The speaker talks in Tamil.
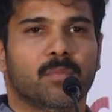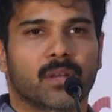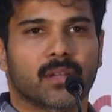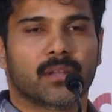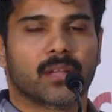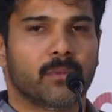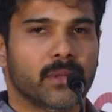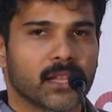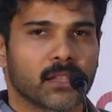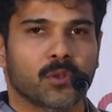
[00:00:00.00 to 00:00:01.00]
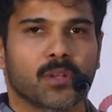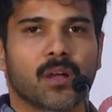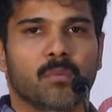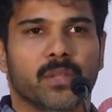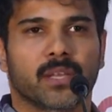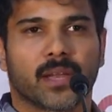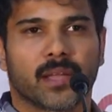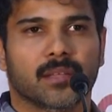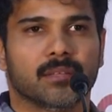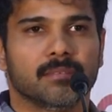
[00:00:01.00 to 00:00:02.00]
பண்ணுறாரு அப்படிங்கிறது ஒரு காமெடி
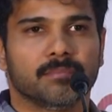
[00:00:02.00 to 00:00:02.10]
ட்ராக்கு